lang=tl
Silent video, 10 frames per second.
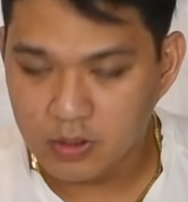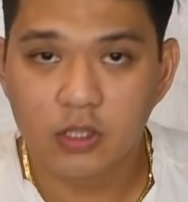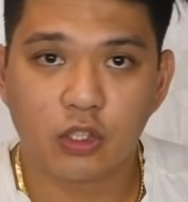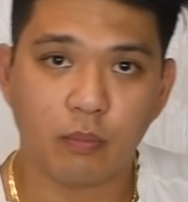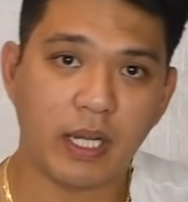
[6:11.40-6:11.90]

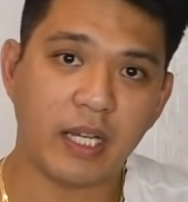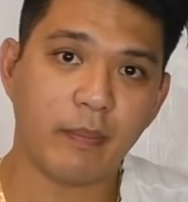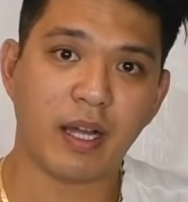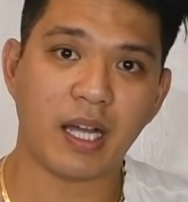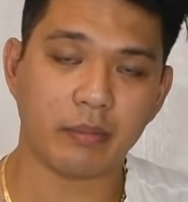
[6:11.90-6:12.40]
So bali
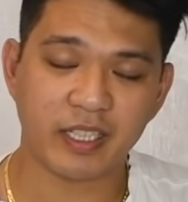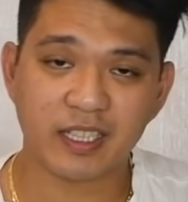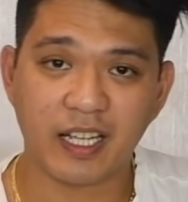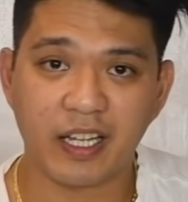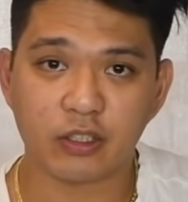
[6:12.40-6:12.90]
mga
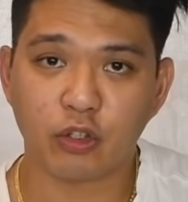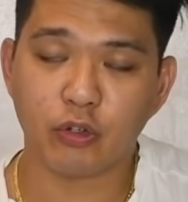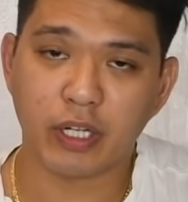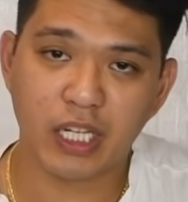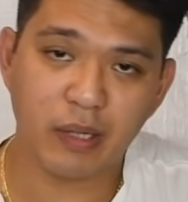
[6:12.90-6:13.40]
karekta, ito
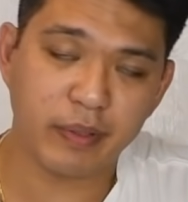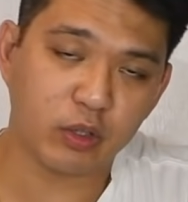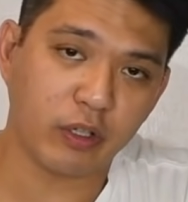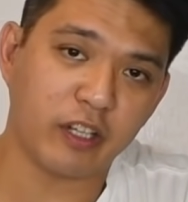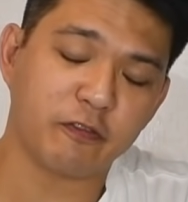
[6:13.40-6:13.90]
yung ginamit
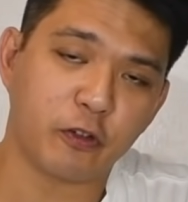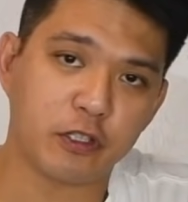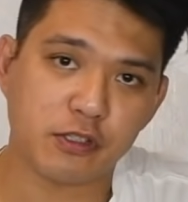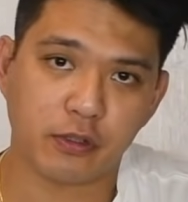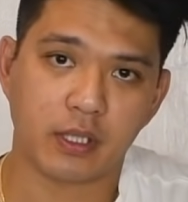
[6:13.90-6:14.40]
ng
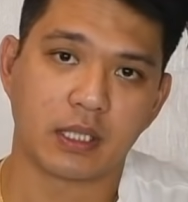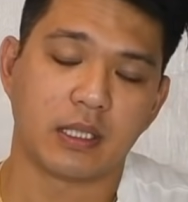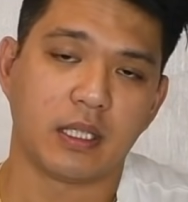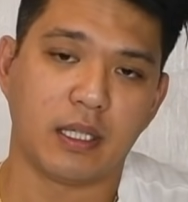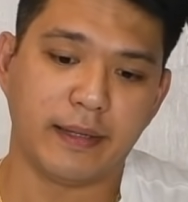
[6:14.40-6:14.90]
enforcer
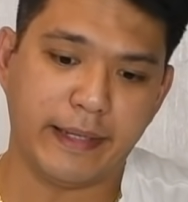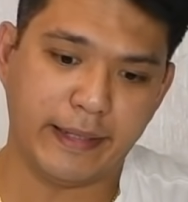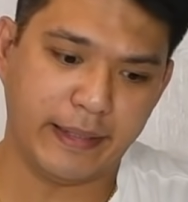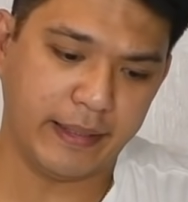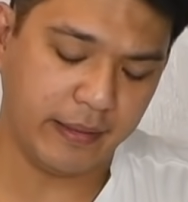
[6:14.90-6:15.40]
na
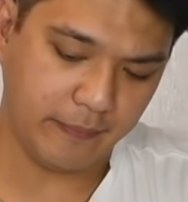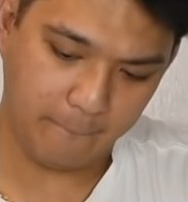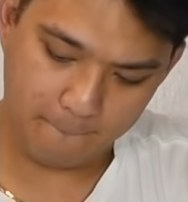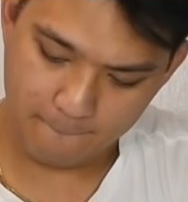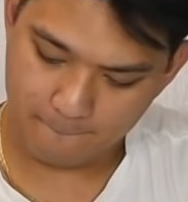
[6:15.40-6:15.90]

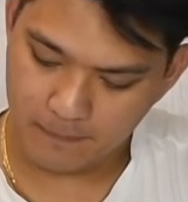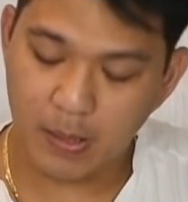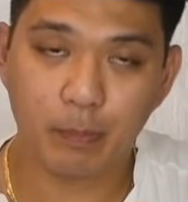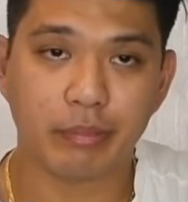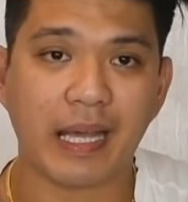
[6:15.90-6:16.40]

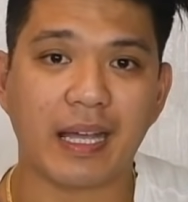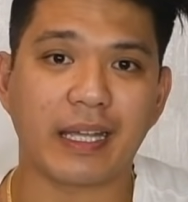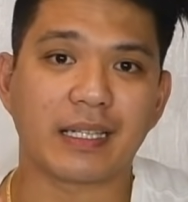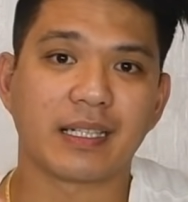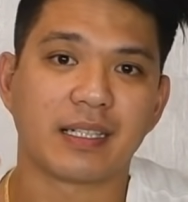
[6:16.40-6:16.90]

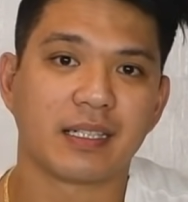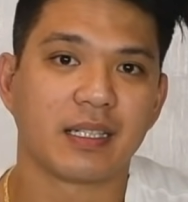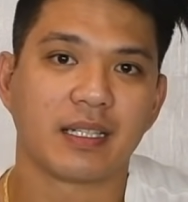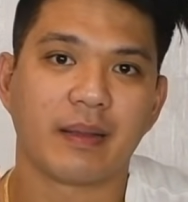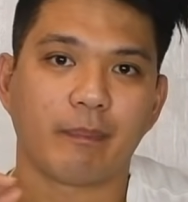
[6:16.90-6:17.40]
bracket
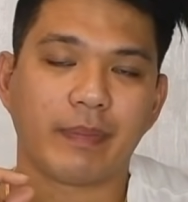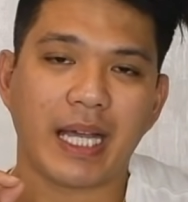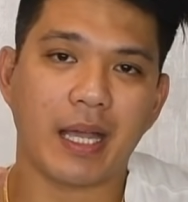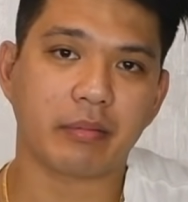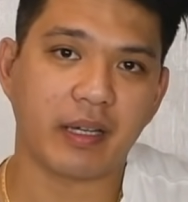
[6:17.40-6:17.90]

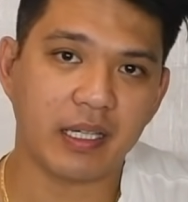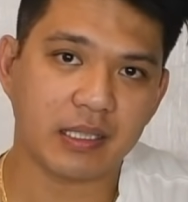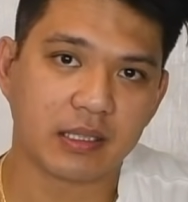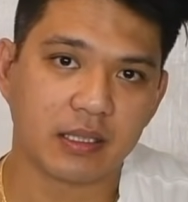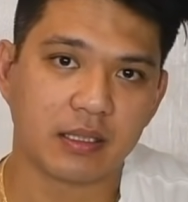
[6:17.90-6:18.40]

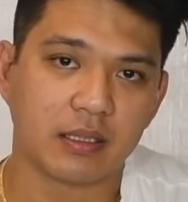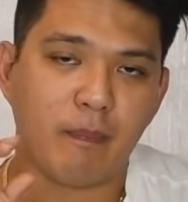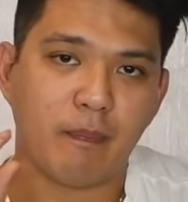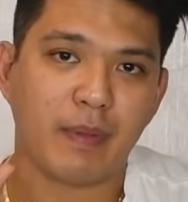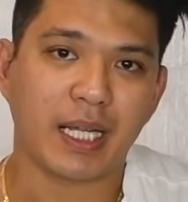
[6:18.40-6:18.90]
para
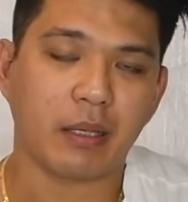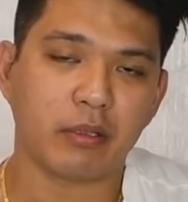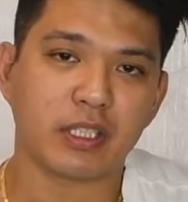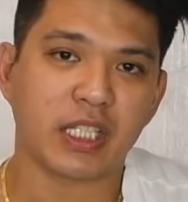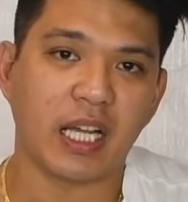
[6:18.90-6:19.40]

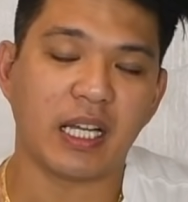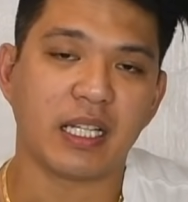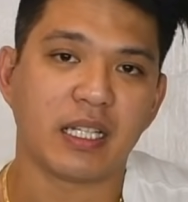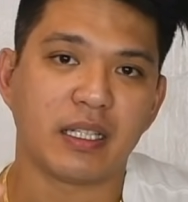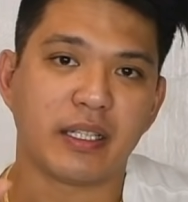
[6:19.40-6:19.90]
magkaroon
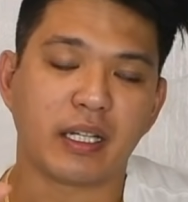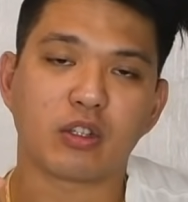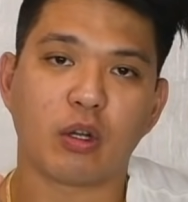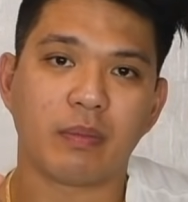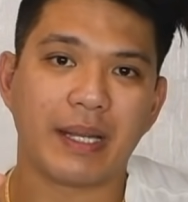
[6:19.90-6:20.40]
siya ng
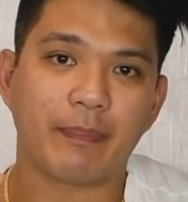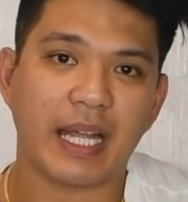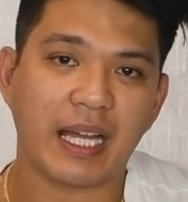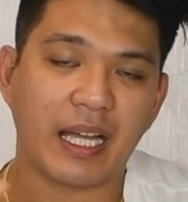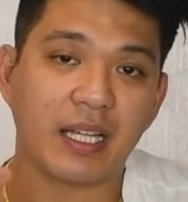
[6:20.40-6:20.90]
doble
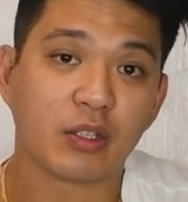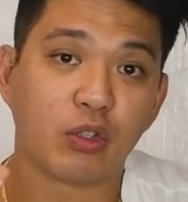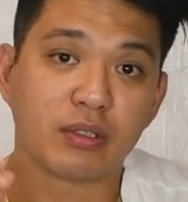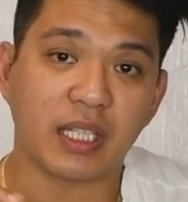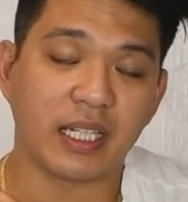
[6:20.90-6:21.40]
plaka
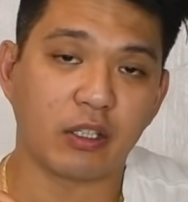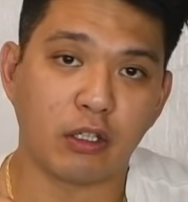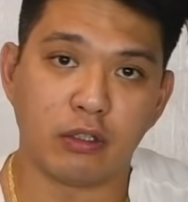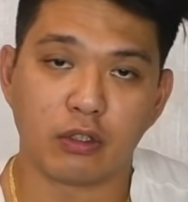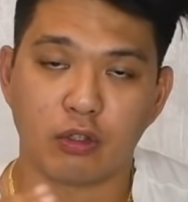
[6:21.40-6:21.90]
dun sa
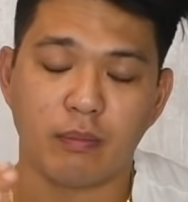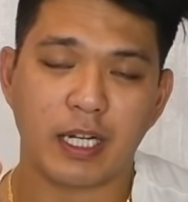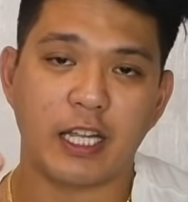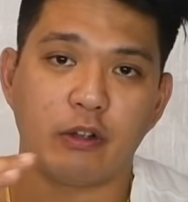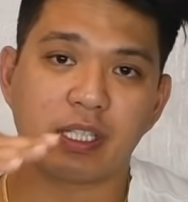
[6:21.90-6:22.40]
likod.
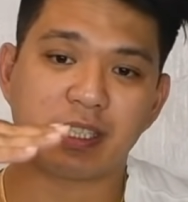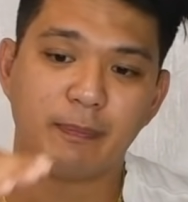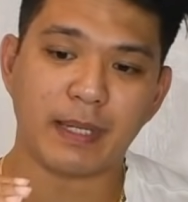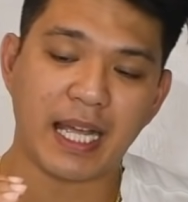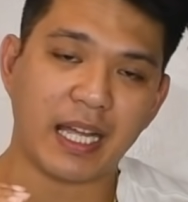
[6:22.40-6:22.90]
Kumbaga yung
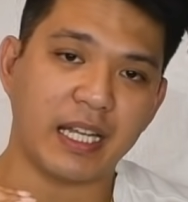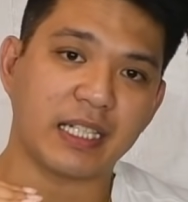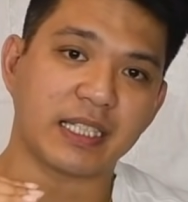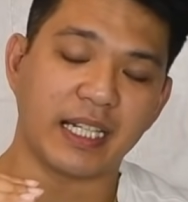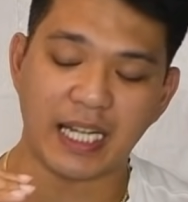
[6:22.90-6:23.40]
isang plaka
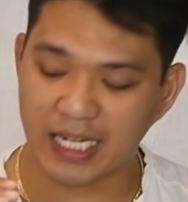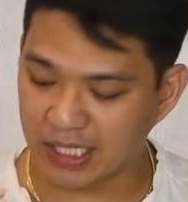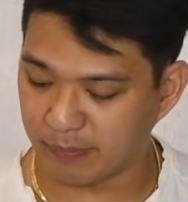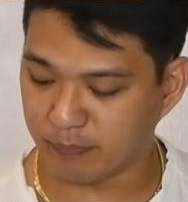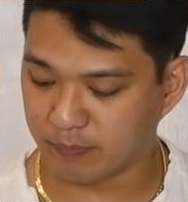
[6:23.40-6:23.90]
nasa
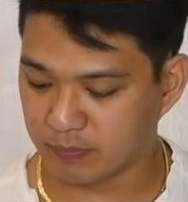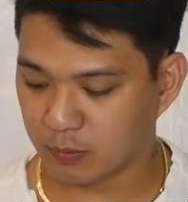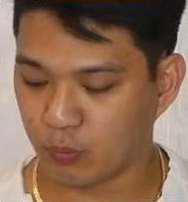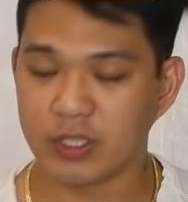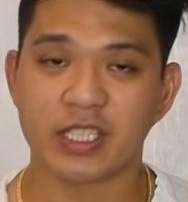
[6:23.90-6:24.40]
ilalim
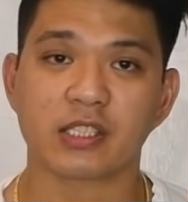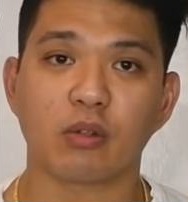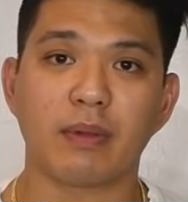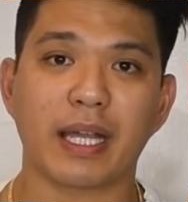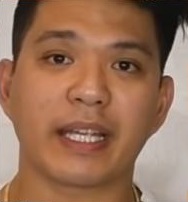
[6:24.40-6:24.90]
which is
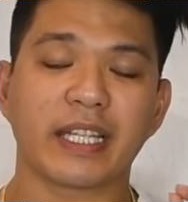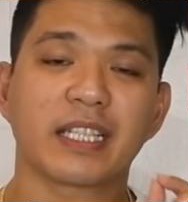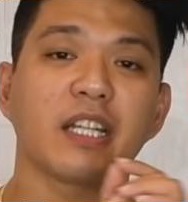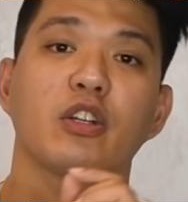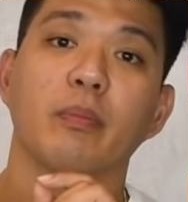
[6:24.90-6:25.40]
kung
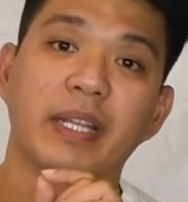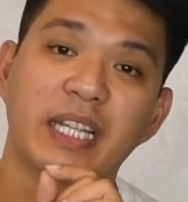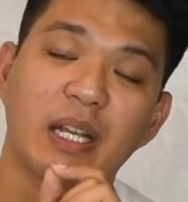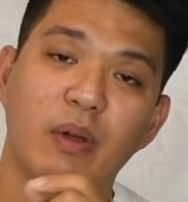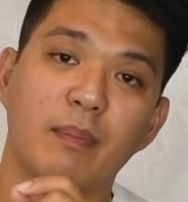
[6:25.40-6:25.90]
makikita nyo may
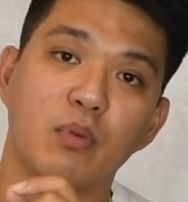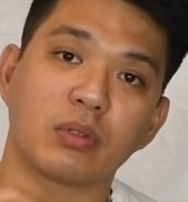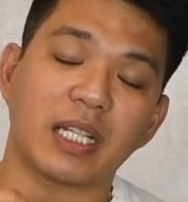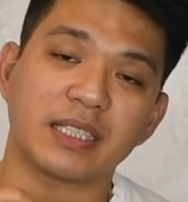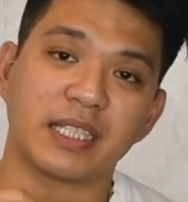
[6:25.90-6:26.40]
dalawang
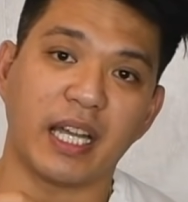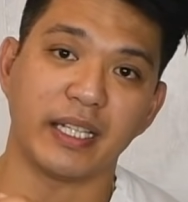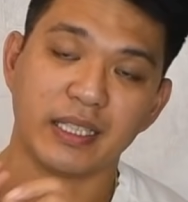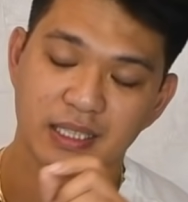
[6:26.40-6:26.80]
butas yan